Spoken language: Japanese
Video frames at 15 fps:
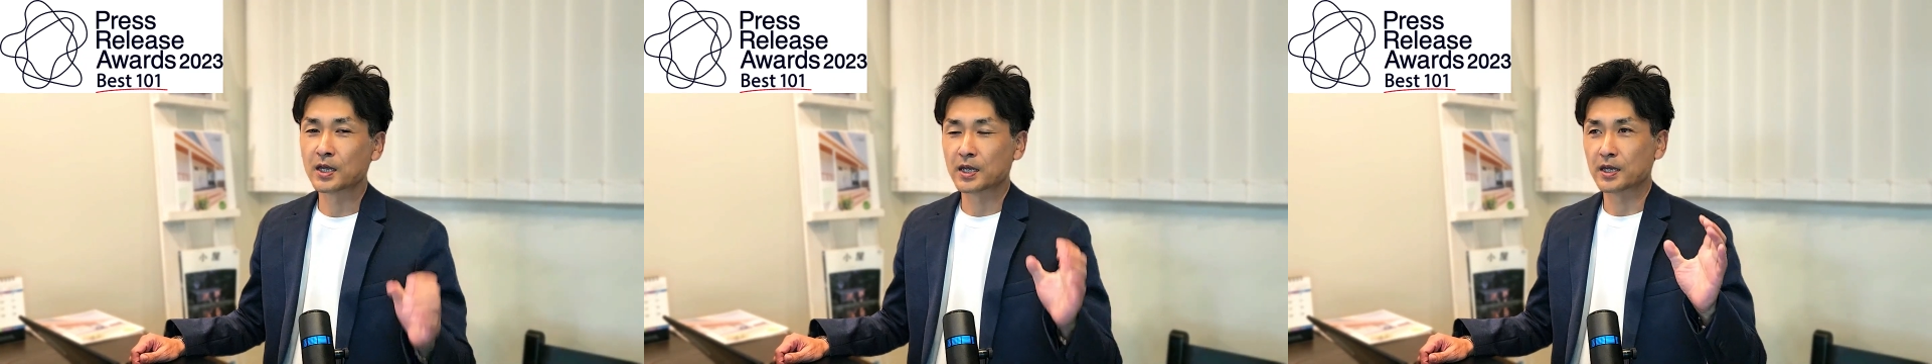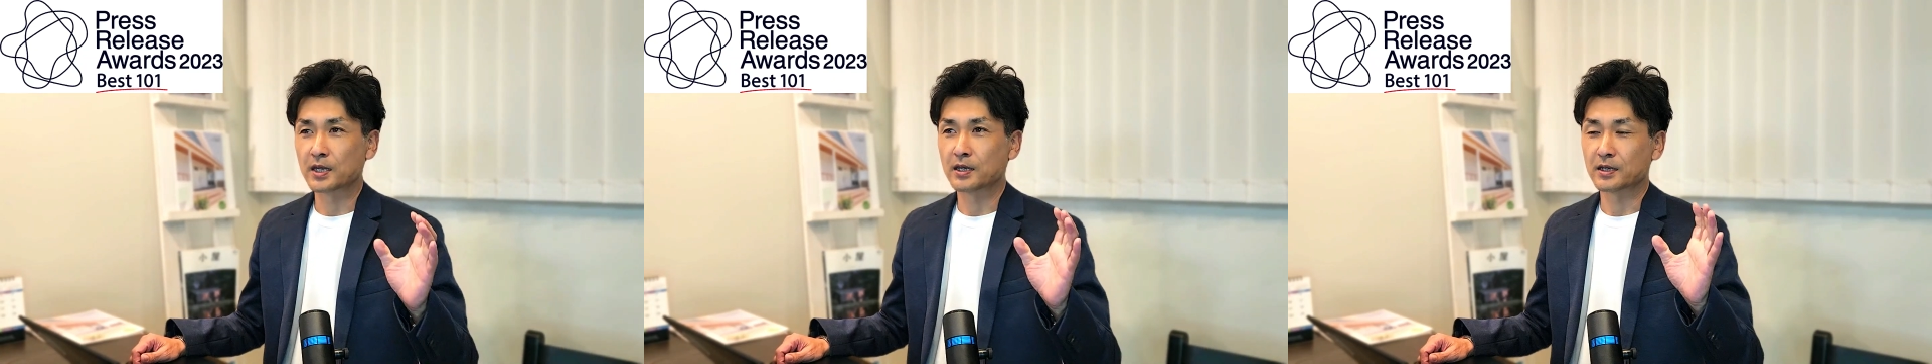
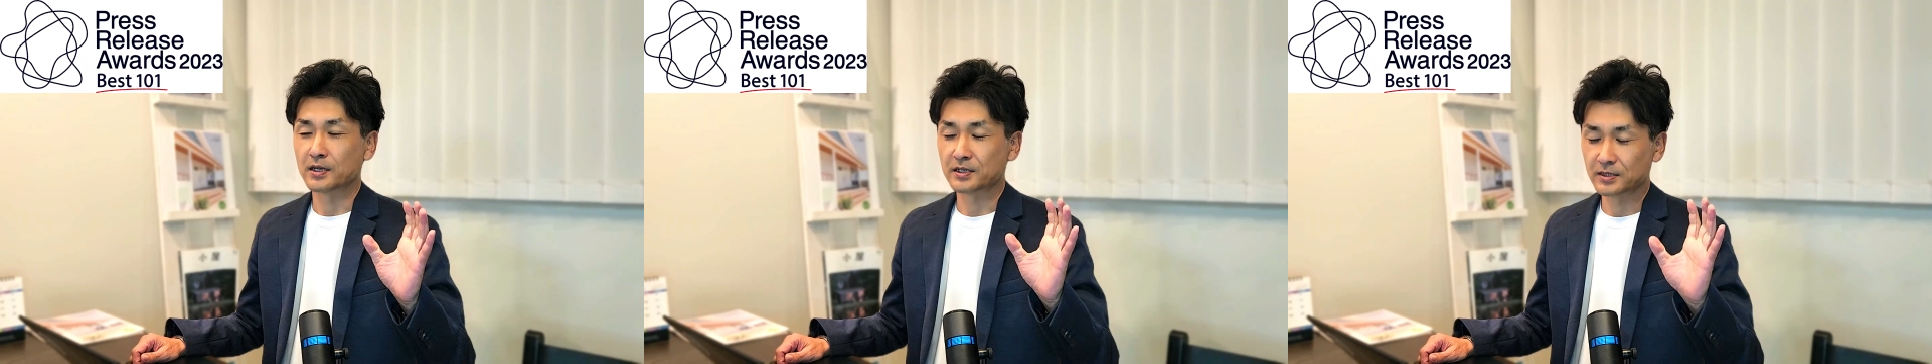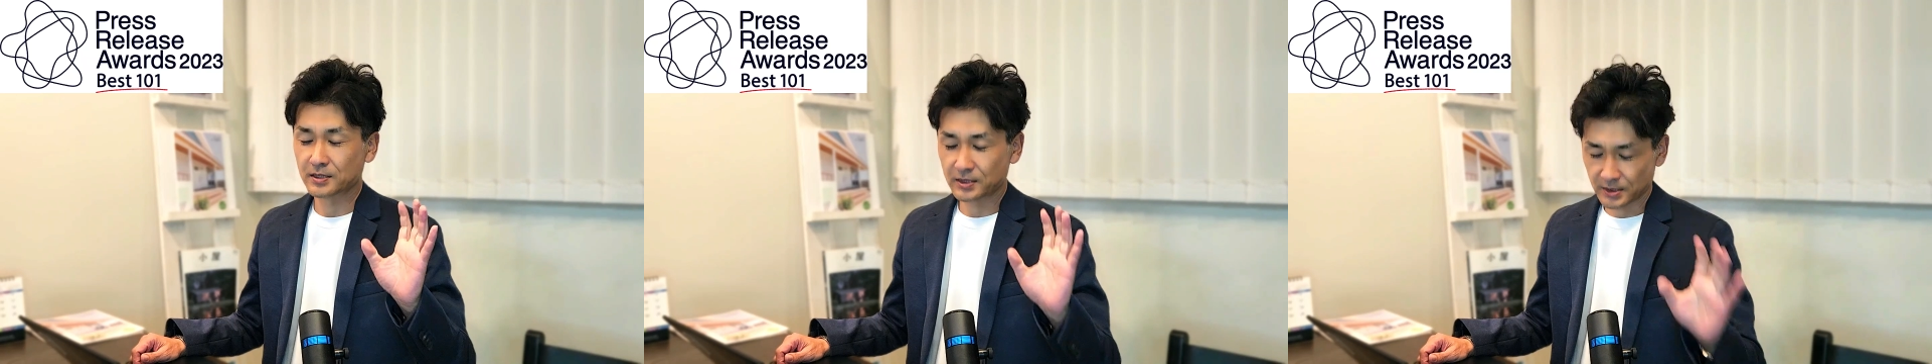
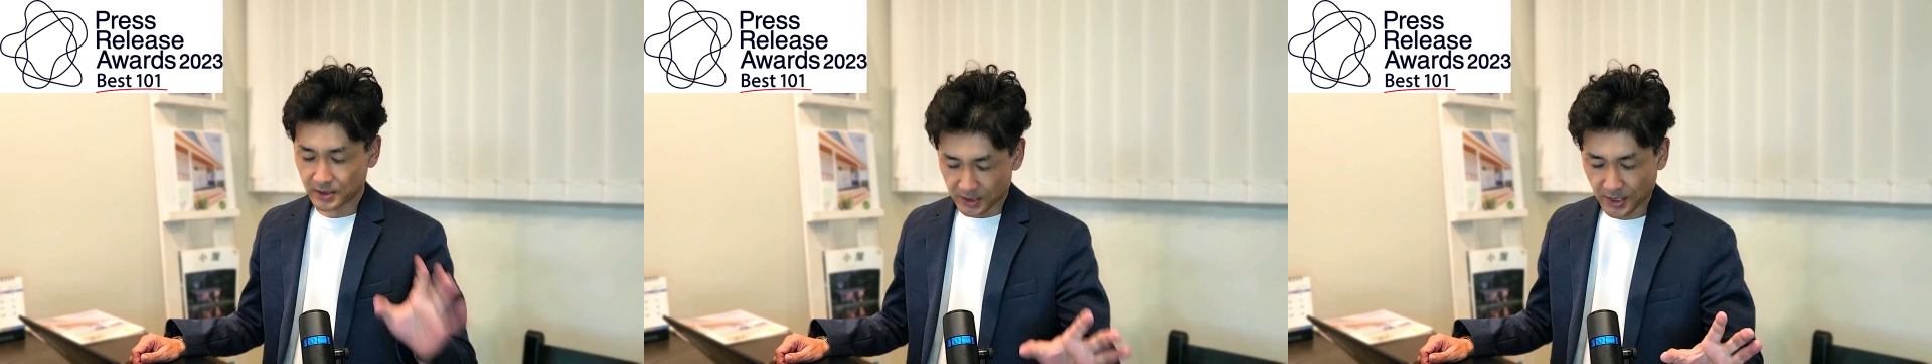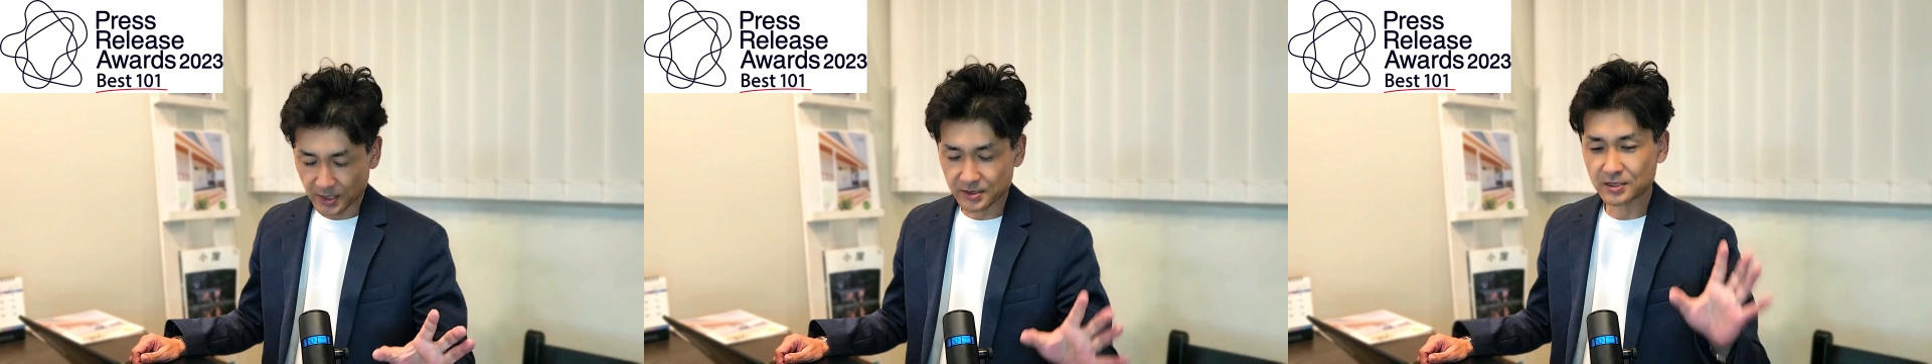えー、に
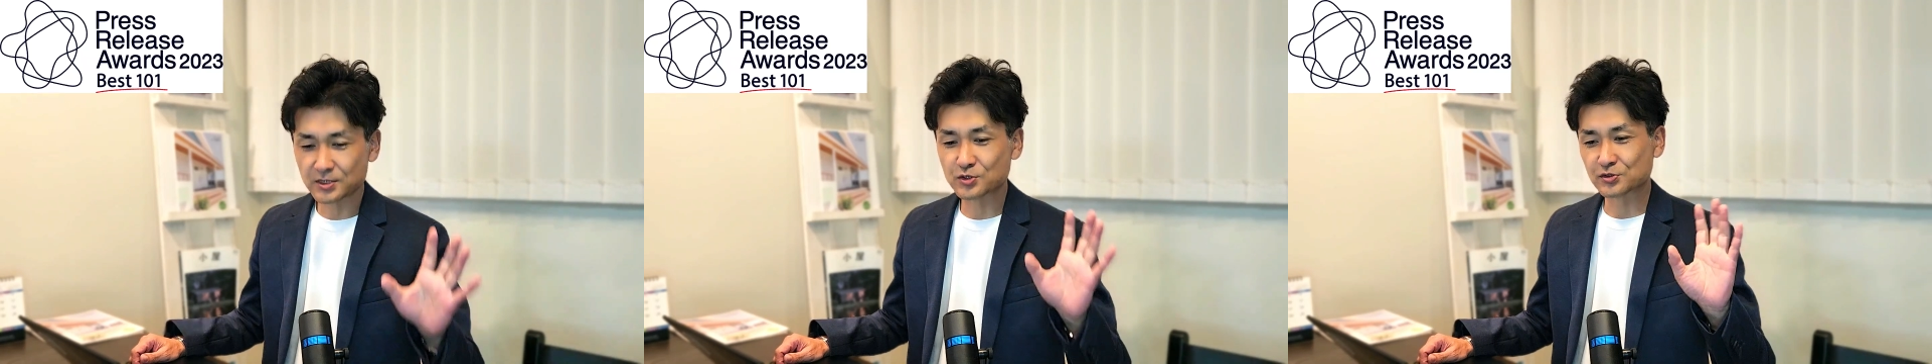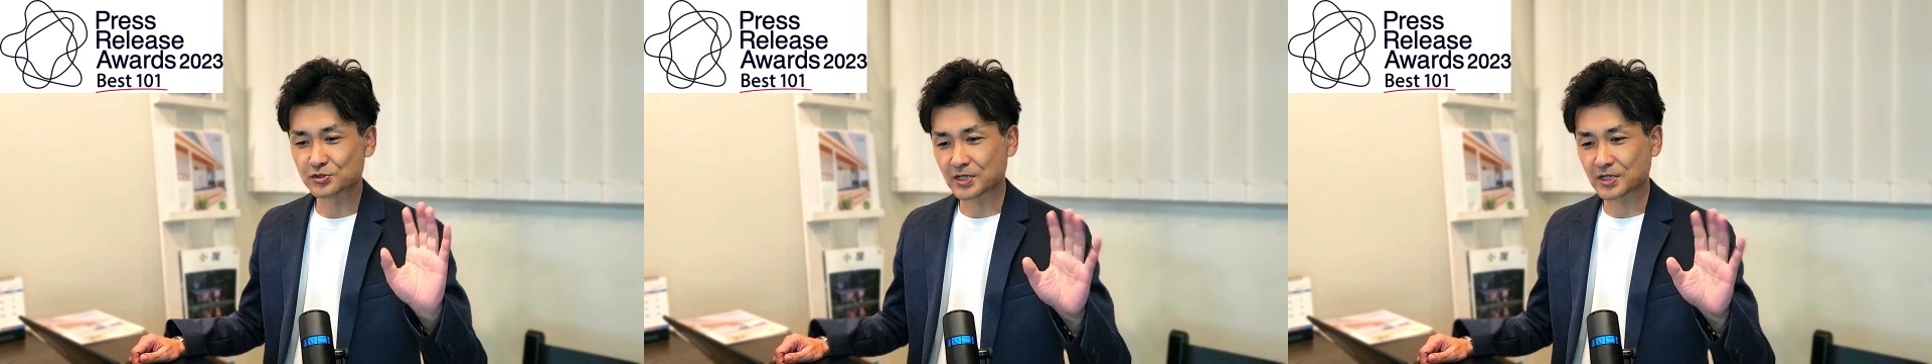せんにじゅう